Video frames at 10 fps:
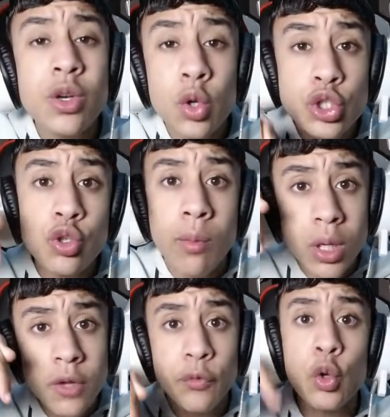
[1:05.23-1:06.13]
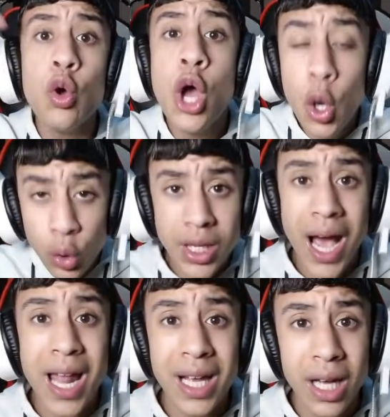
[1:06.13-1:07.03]
خش واعمل لي فولو
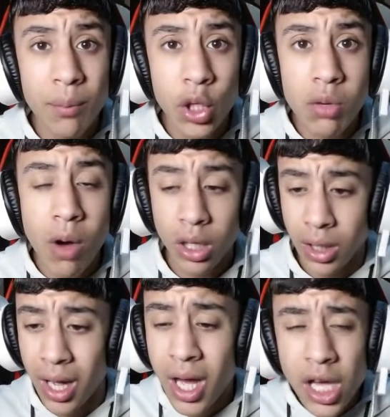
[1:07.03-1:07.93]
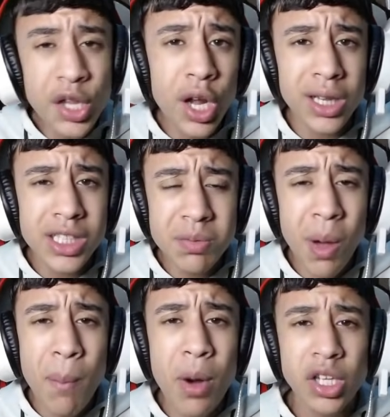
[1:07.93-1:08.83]
وتعالى كمل المقطع النهارده يا
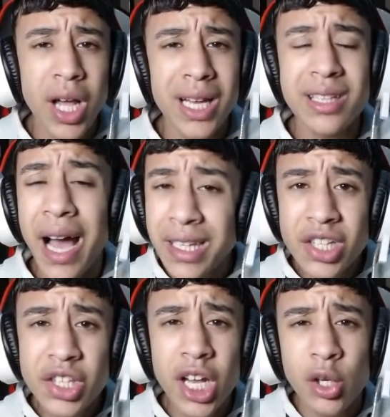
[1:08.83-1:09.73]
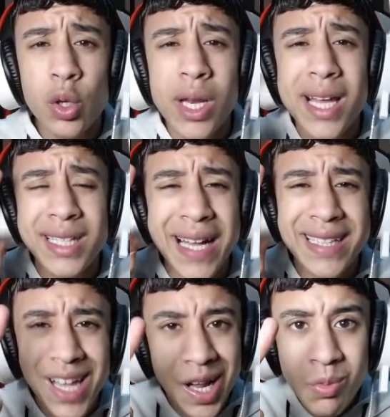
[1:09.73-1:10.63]
شباب مقطعنا تحدي الضحك واللي هيضحك
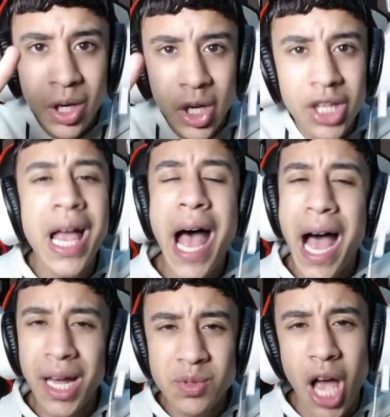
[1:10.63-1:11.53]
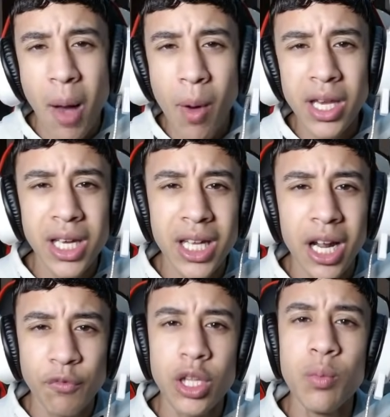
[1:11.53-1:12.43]
ثلاث مرات هيمسح ماين
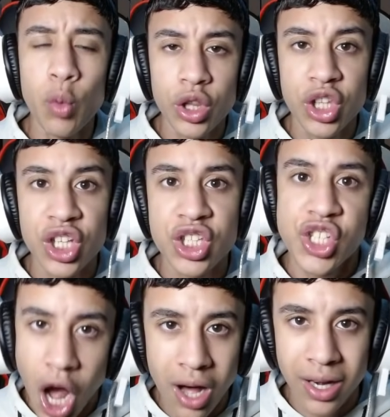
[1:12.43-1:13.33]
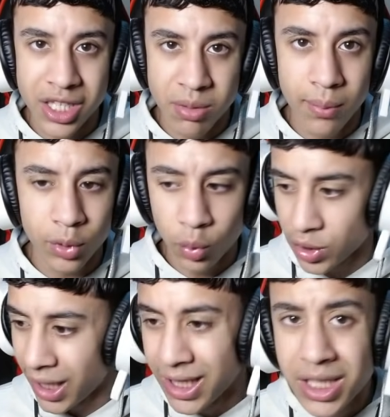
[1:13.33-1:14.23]
كرافت لمده شهر يا شباب انتوا
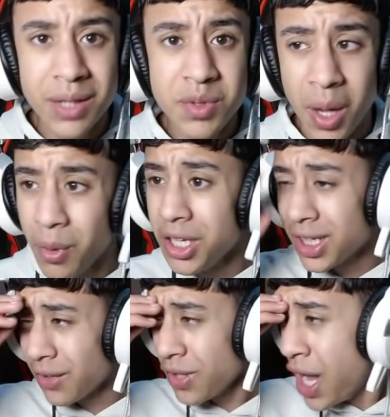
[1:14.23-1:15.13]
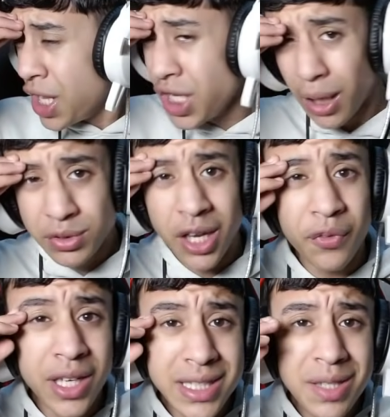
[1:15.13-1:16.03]
متخيلين نمسح كرافت بالظبط يعني مش عارف
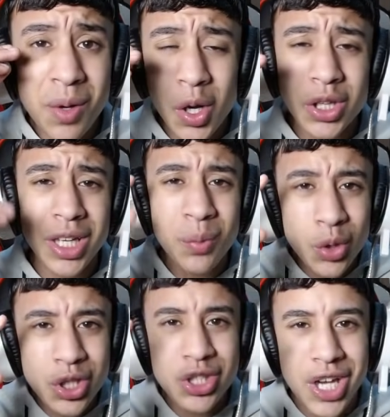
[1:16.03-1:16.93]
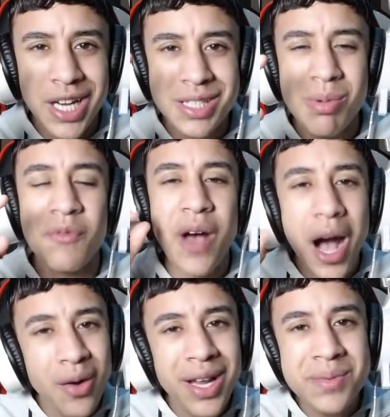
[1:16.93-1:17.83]
انزل مقاطع لمده شهر شباب
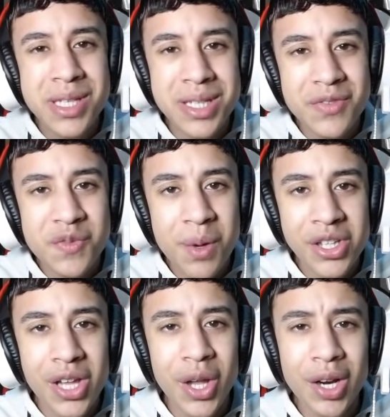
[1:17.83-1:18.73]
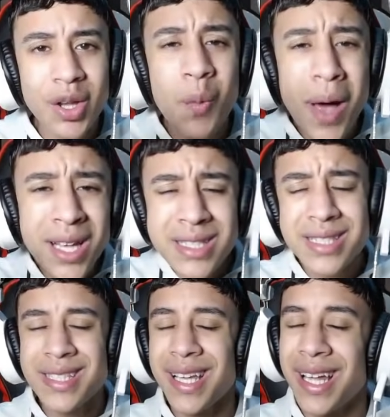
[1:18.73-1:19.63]
فحاول امسك نفسي في مقطع النهارده وبس
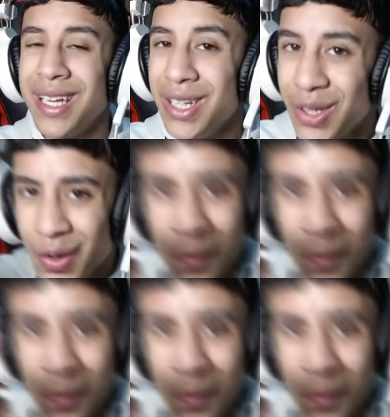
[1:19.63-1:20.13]
خليكم